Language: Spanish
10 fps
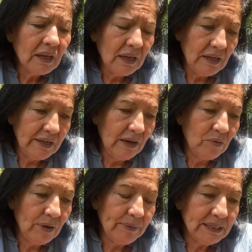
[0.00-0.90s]
el día
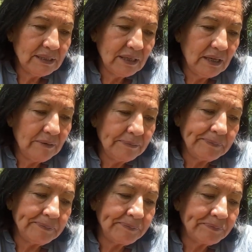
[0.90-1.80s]
jueves
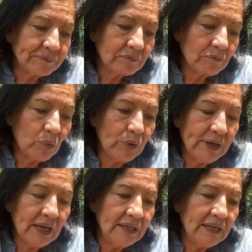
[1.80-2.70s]
em, voy
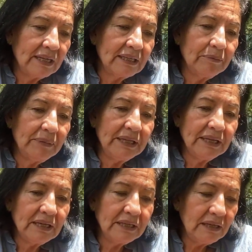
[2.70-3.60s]

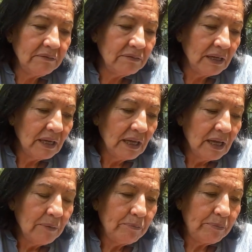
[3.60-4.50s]
directamente al div
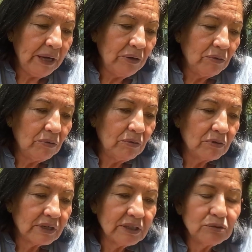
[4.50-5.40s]
pero
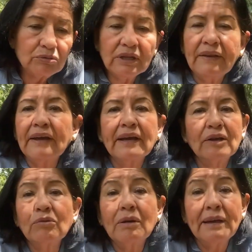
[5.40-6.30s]
resulta de que
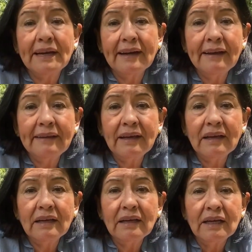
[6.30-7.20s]
no había
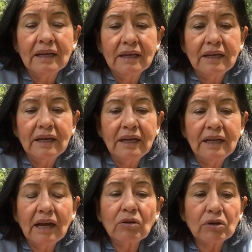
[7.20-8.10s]
nadie. Eh,
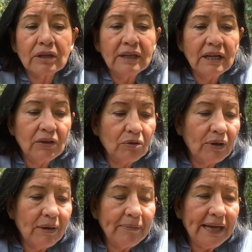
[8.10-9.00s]
la
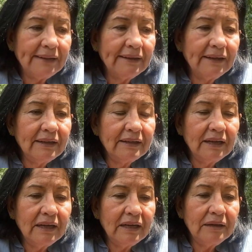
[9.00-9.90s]
coordinadora me
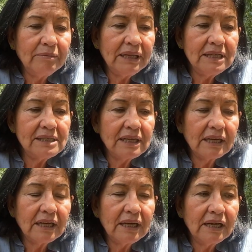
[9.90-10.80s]
atiende y me dice
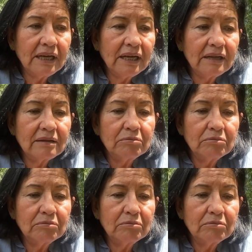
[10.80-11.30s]
que